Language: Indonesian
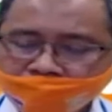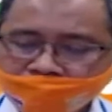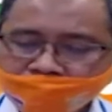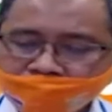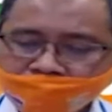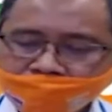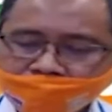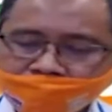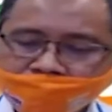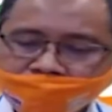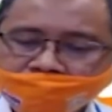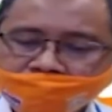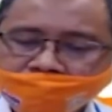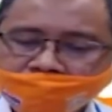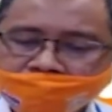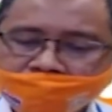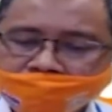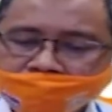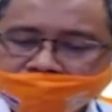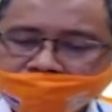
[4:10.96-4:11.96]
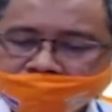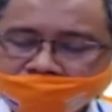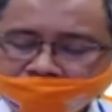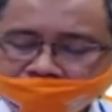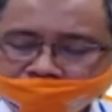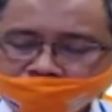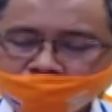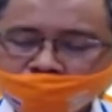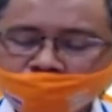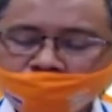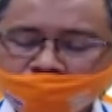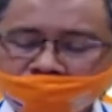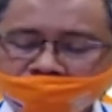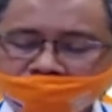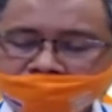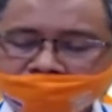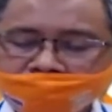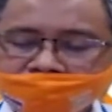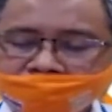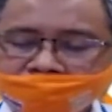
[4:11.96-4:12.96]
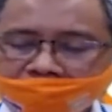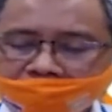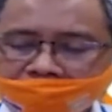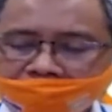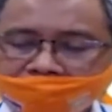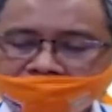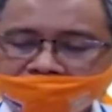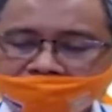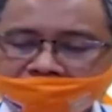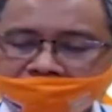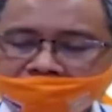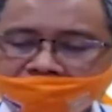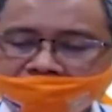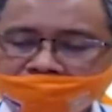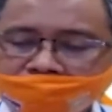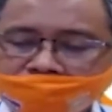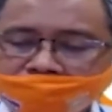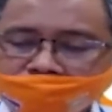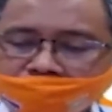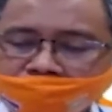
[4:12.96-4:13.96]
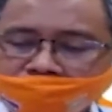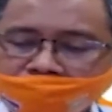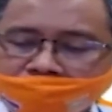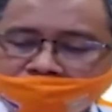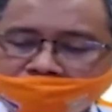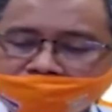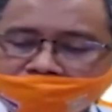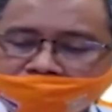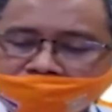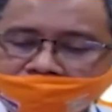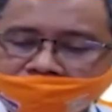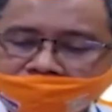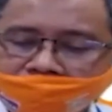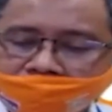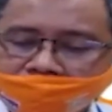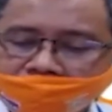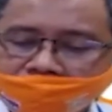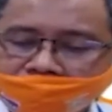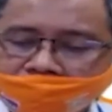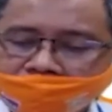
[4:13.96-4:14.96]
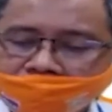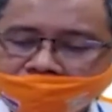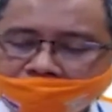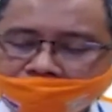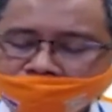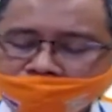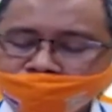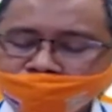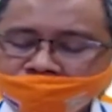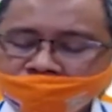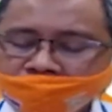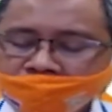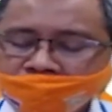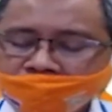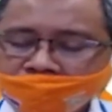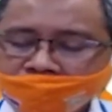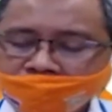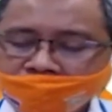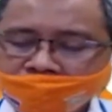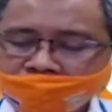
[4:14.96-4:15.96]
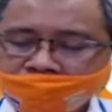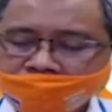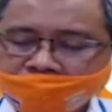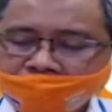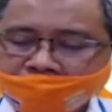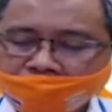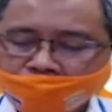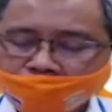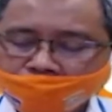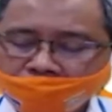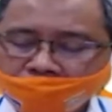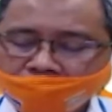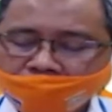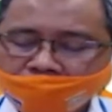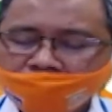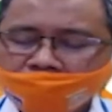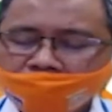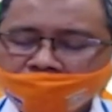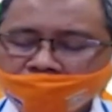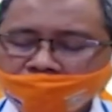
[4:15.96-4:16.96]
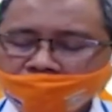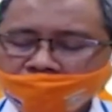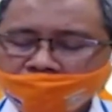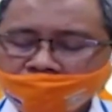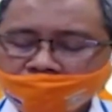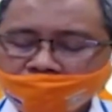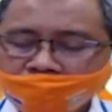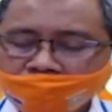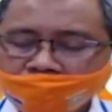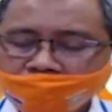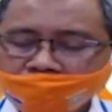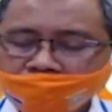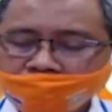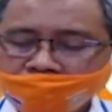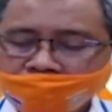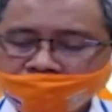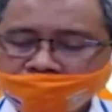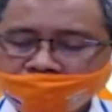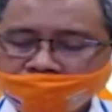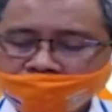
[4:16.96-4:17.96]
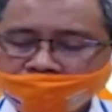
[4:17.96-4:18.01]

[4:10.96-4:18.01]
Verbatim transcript: uh, teritori Jakarta itu adalah titik-titik yang uh, rawan Eh,